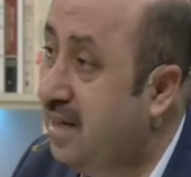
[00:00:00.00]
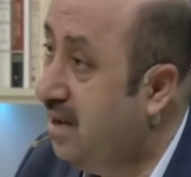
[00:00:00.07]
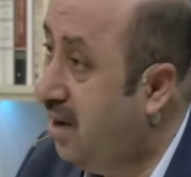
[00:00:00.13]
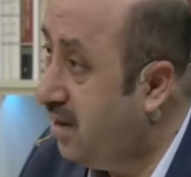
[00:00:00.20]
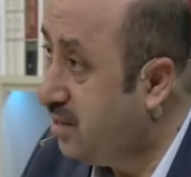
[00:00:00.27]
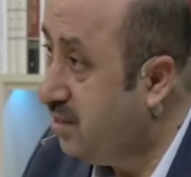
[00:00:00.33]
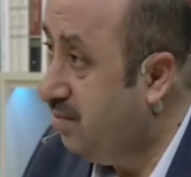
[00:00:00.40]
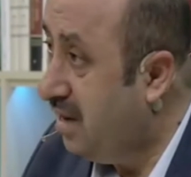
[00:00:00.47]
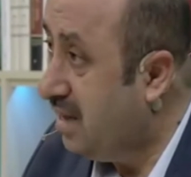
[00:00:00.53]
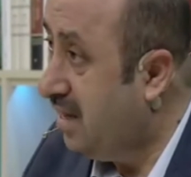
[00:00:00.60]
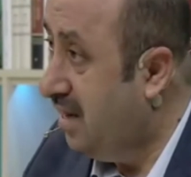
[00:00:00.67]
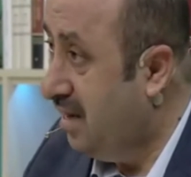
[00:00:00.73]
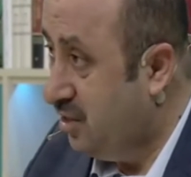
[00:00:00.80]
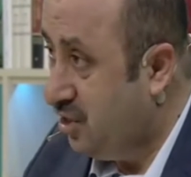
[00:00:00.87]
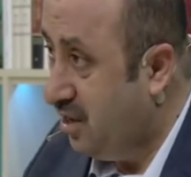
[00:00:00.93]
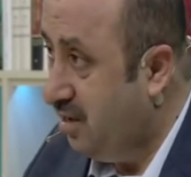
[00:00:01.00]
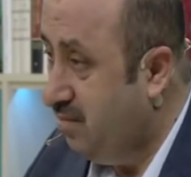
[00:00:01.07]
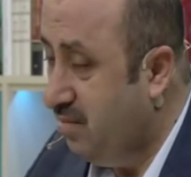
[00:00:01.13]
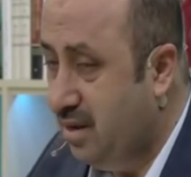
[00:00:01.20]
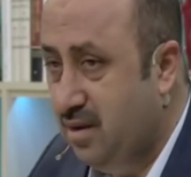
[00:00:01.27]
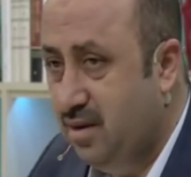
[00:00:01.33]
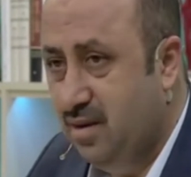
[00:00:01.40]
yardıma
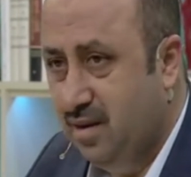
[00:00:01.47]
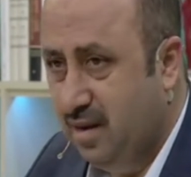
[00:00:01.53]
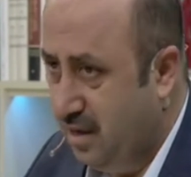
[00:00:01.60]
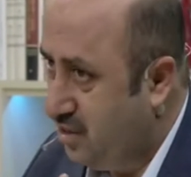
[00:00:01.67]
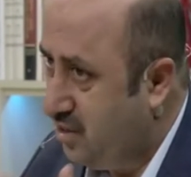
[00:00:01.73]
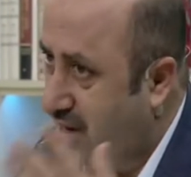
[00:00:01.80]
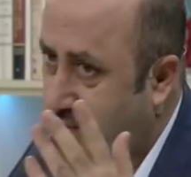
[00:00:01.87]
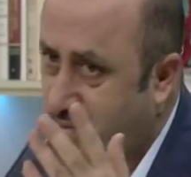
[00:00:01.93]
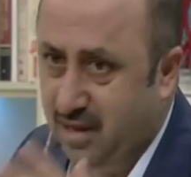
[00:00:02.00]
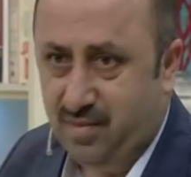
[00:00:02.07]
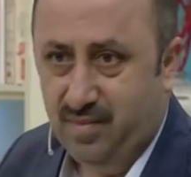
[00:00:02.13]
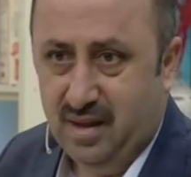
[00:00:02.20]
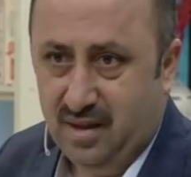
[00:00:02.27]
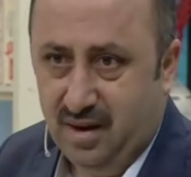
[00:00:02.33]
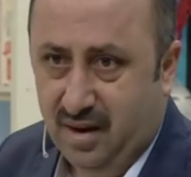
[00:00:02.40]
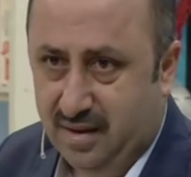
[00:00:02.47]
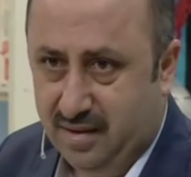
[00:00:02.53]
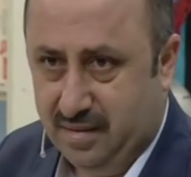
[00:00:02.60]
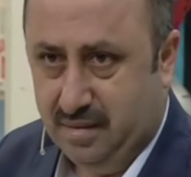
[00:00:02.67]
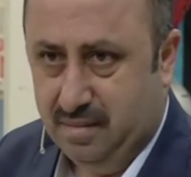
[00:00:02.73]
geleceğimi hesap etmediler.